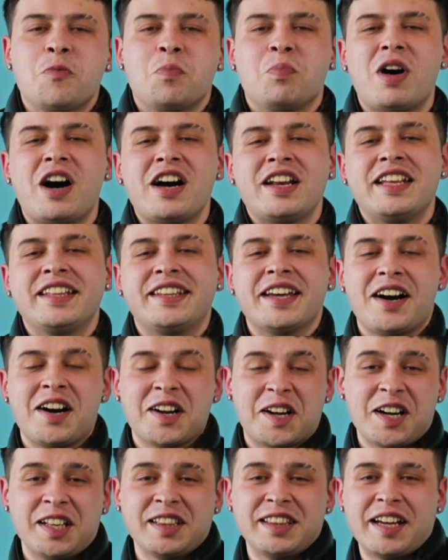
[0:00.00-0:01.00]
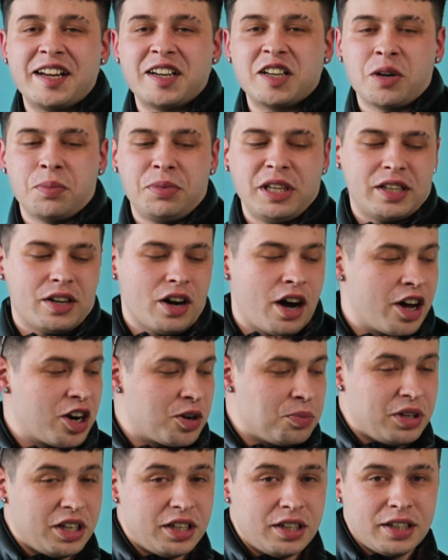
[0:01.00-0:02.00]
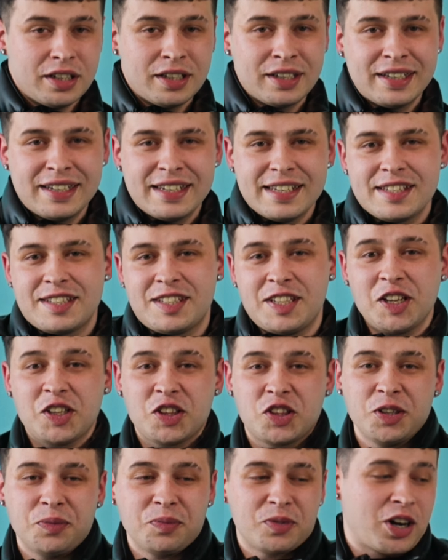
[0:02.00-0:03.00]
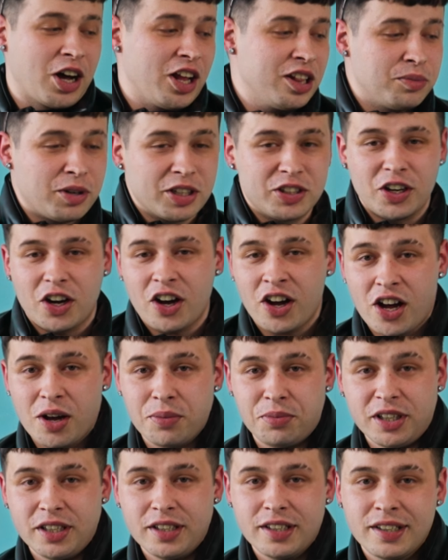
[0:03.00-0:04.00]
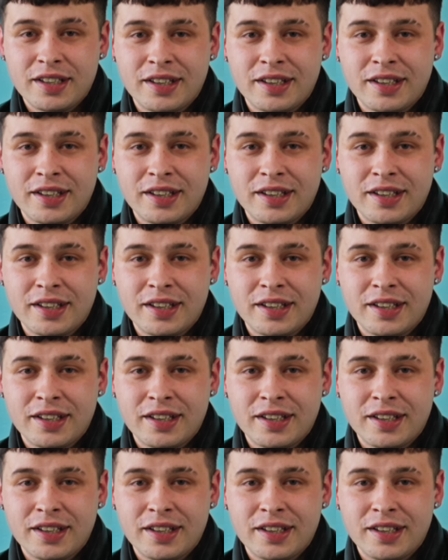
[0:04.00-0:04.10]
Mahallede agallarla Big Army, siktim kalmadı abi,